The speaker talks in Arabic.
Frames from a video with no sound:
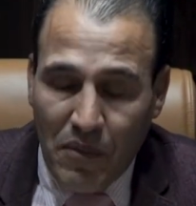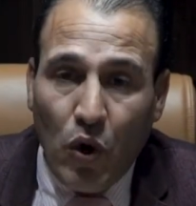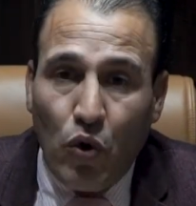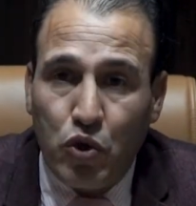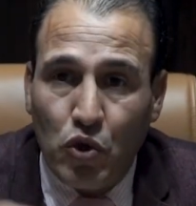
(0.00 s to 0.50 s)

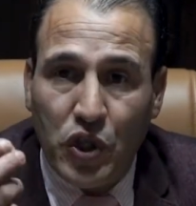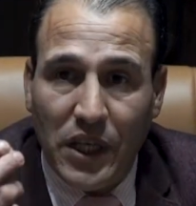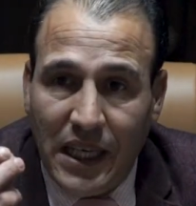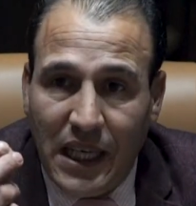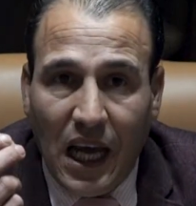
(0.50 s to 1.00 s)

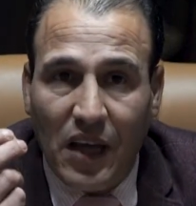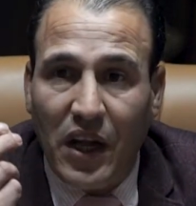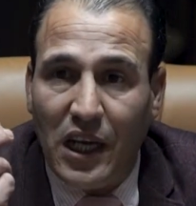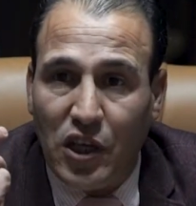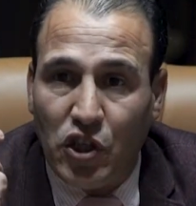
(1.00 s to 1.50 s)
بخصوص يعني
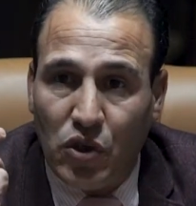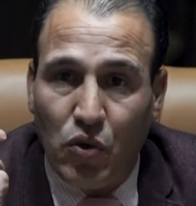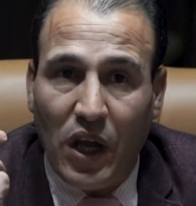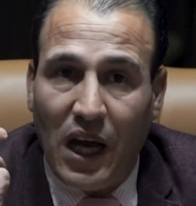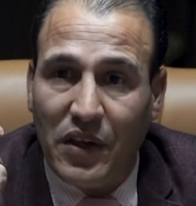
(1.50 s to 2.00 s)
القضاء إلى
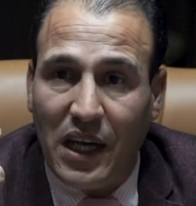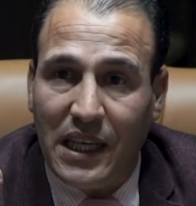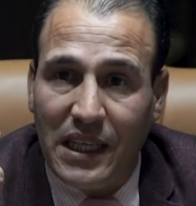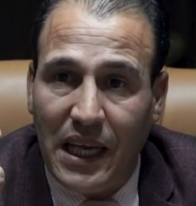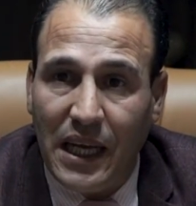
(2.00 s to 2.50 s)
رجعت للقضاء
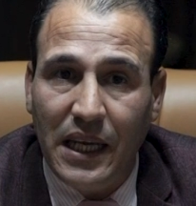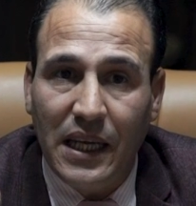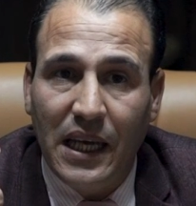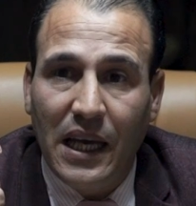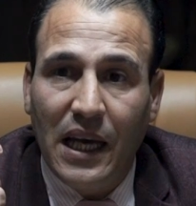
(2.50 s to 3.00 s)

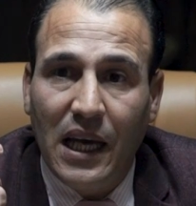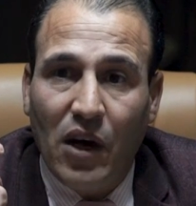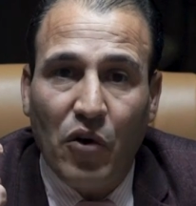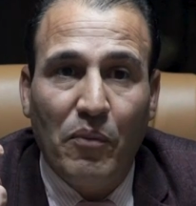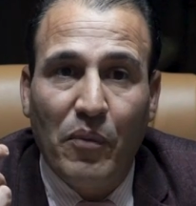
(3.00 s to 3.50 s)
الإداري
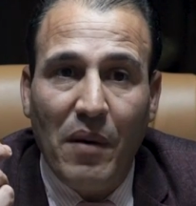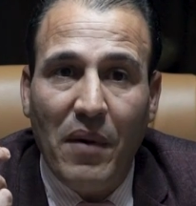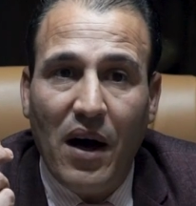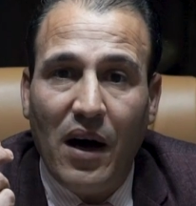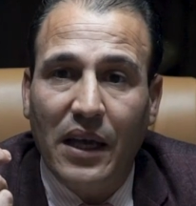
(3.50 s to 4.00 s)

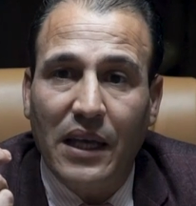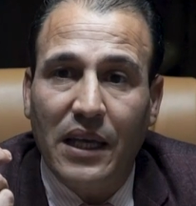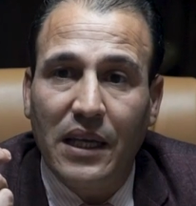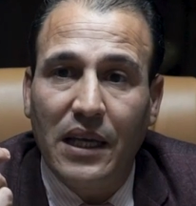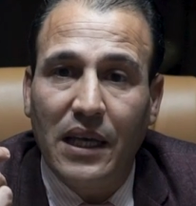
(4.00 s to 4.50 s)
ربما
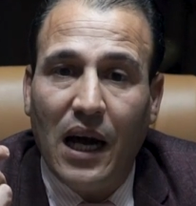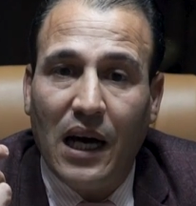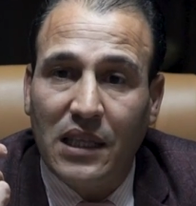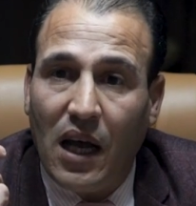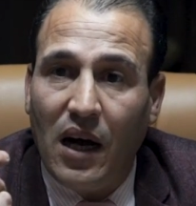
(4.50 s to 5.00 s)
يعني
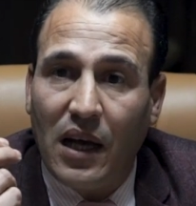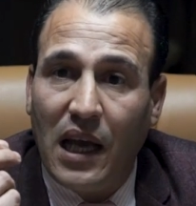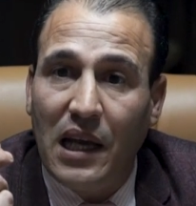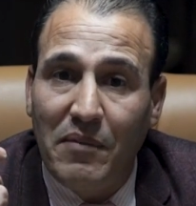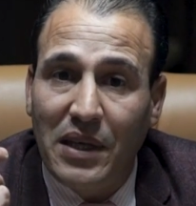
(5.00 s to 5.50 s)
أعطى
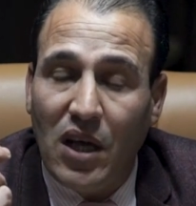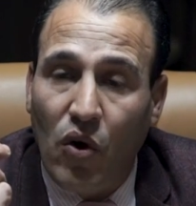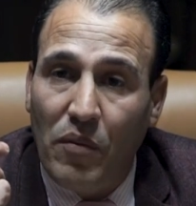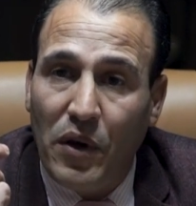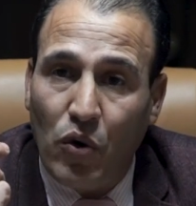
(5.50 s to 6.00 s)

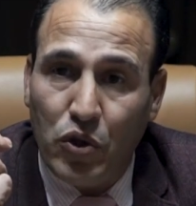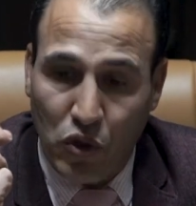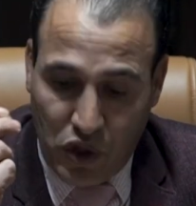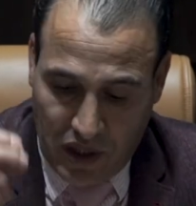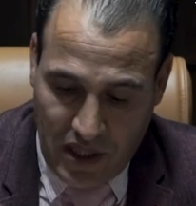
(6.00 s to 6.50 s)
كلمته
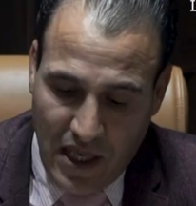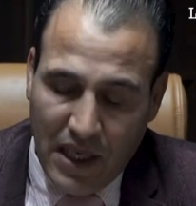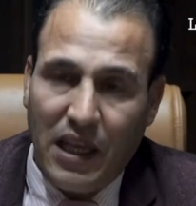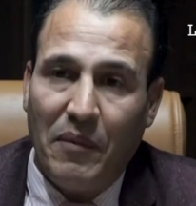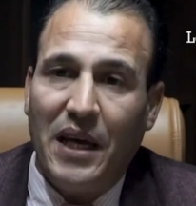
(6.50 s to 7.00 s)
بخصوص
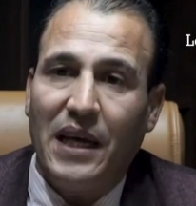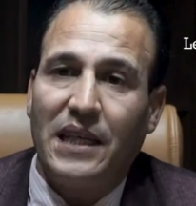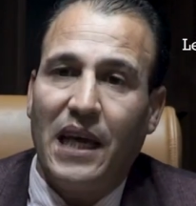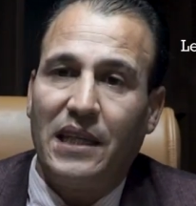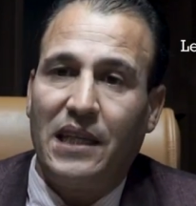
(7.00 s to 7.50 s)
طبيعة
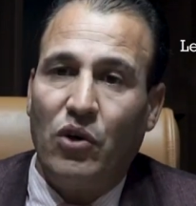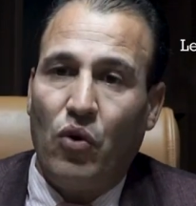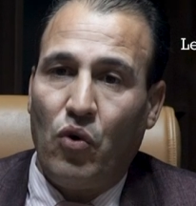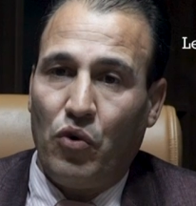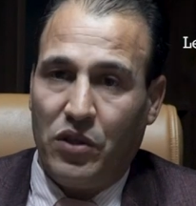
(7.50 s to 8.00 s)
هذه
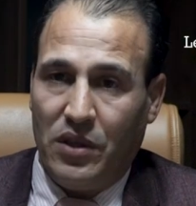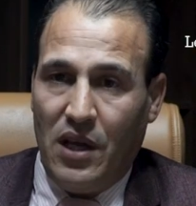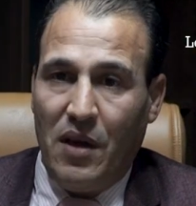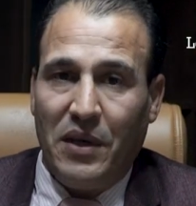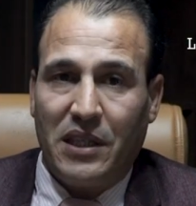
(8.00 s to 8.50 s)
العقود
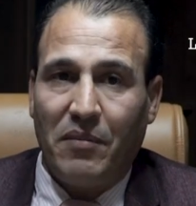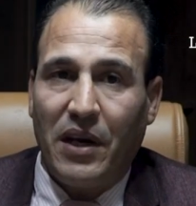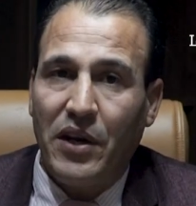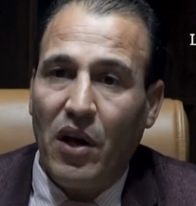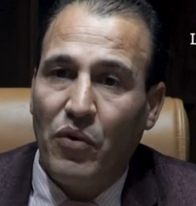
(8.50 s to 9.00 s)

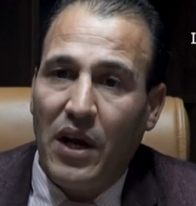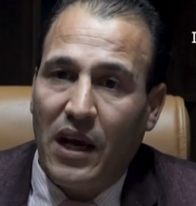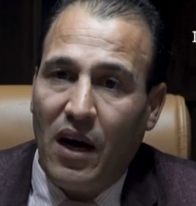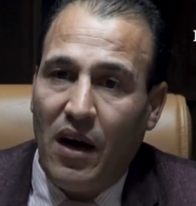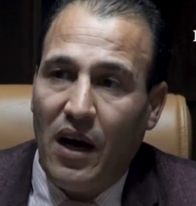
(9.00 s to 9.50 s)
باعتبار أن
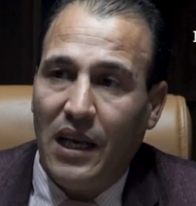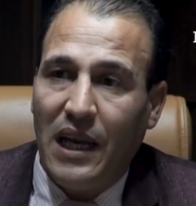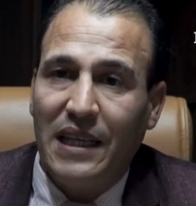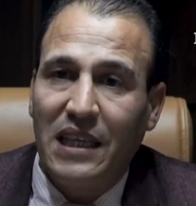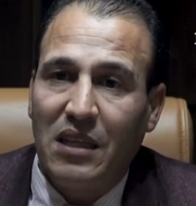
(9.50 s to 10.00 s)
هناك
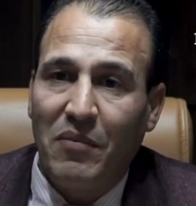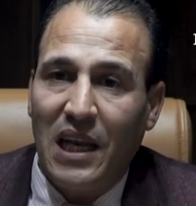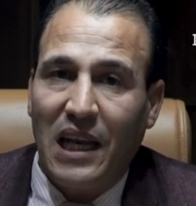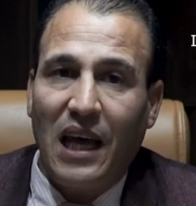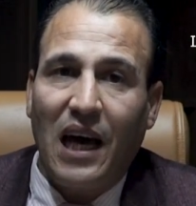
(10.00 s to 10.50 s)
العديد
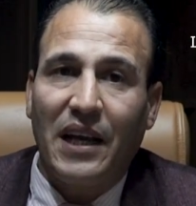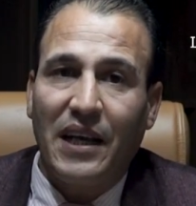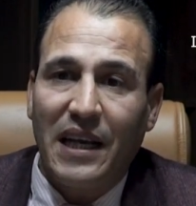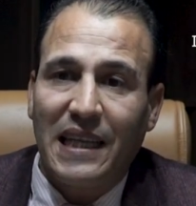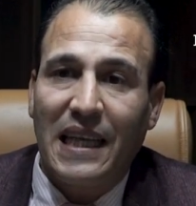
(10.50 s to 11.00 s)
من
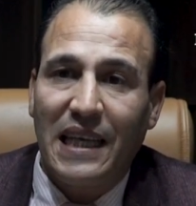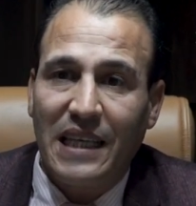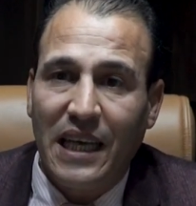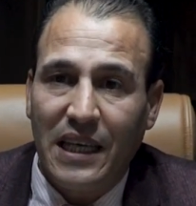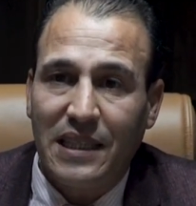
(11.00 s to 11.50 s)
القرارات
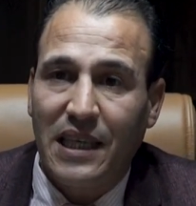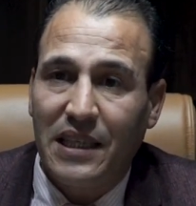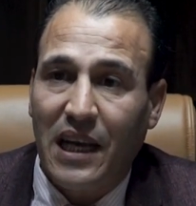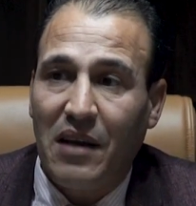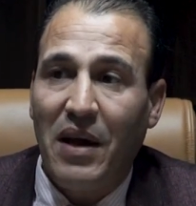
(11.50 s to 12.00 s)
الإدارية
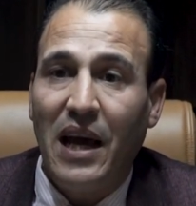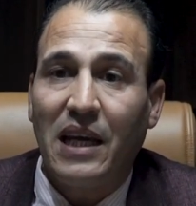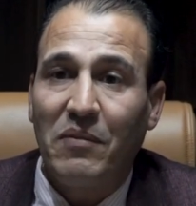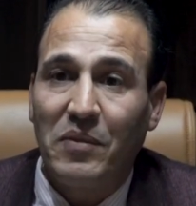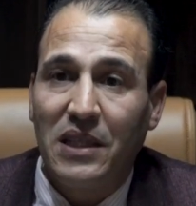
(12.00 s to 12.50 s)
الصادرة عن
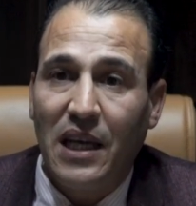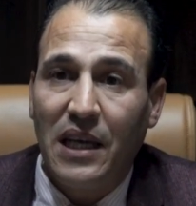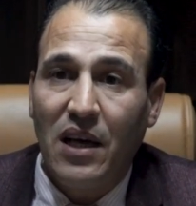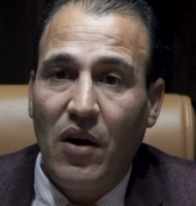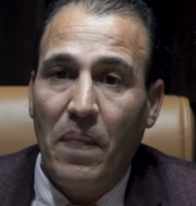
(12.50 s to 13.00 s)
المحاكم
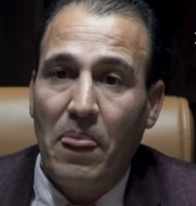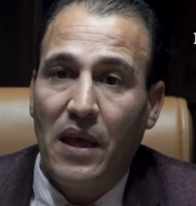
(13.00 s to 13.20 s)
الابتدائية